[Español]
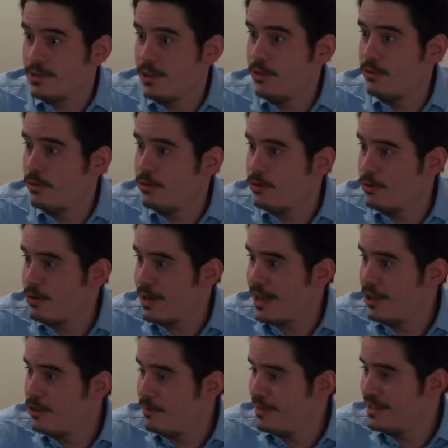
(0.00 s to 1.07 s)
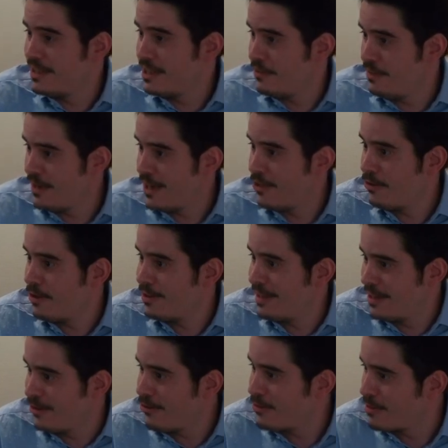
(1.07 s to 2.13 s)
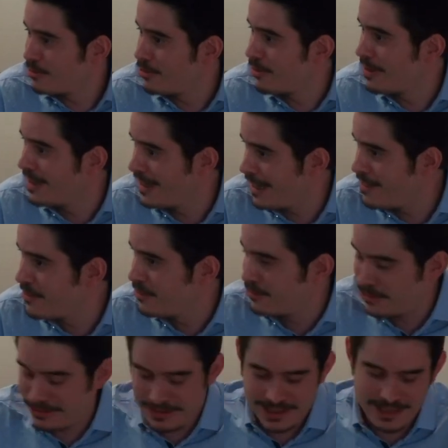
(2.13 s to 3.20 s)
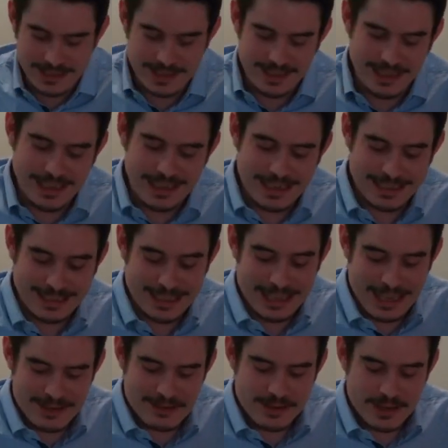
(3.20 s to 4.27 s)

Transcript: hizo honor al doble significado que tiene el concepto de crédito ¿no? en castellano